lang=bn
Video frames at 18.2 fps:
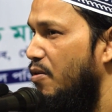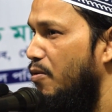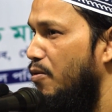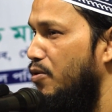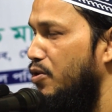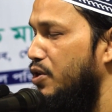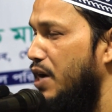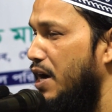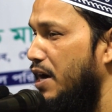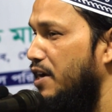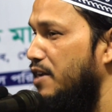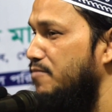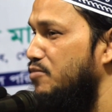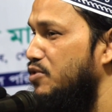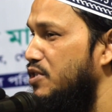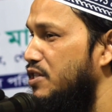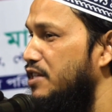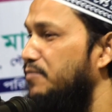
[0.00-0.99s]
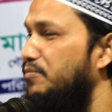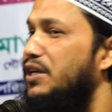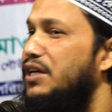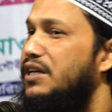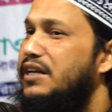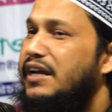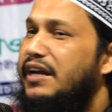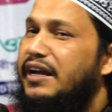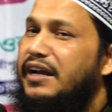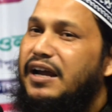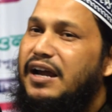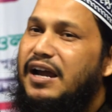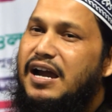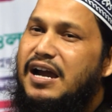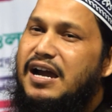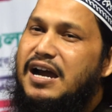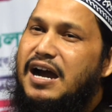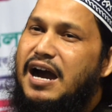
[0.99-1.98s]
উনষাটটি মুসলিম দেশে
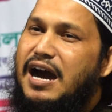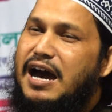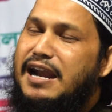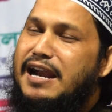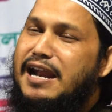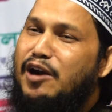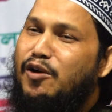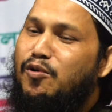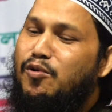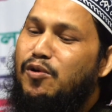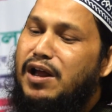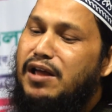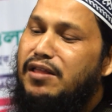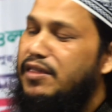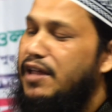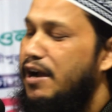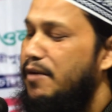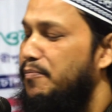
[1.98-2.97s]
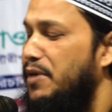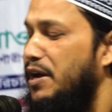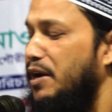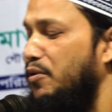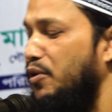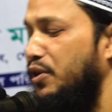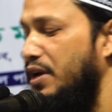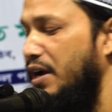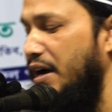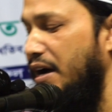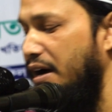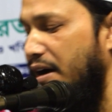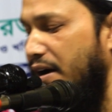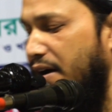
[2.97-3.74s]
আল্লাহর কোরআন থাকবার কথা